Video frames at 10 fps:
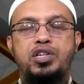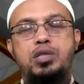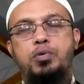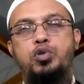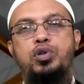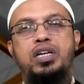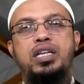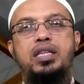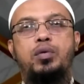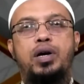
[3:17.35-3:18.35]
শীতবস্ত্র
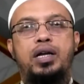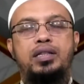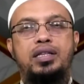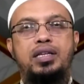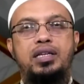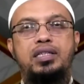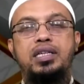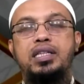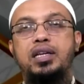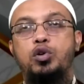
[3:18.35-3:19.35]
কিনে দেওয়া তাদের
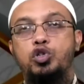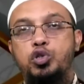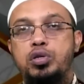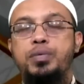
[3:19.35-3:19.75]
শীতের কষ্ট